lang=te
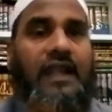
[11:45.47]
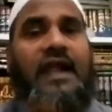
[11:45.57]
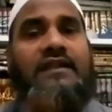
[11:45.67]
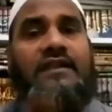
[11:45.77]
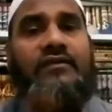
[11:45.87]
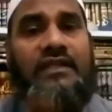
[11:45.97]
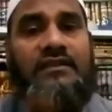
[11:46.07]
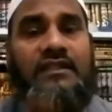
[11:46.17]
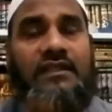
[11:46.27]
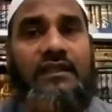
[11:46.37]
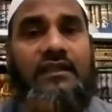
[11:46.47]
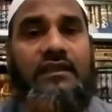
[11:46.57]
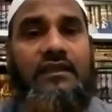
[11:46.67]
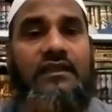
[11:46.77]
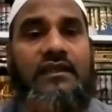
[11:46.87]
అలాంటి వ్యక్తిని
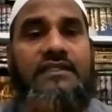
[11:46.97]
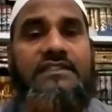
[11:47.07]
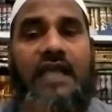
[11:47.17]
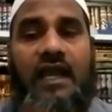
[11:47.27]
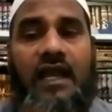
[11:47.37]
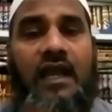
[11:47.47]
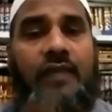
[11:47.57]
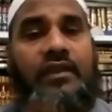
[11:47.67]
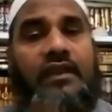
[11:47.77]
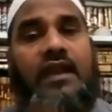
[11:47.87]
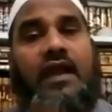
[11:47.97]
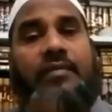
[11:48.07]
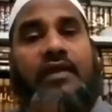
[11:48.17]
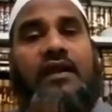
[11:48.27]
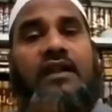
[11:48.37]
సహాబీగా
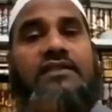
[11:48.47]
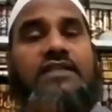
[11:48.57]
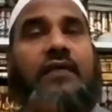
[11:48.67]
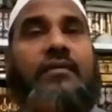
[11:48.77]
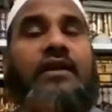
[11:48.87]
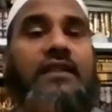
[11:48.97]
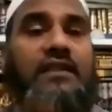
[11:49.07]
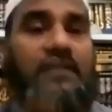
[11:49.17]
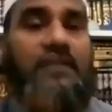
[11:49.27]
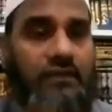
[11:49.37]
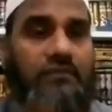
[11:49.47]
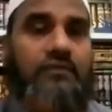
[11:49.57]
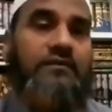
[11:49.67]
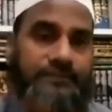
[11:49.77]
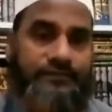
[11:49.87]
పరిగణించడం అనేది జరుగుతుంది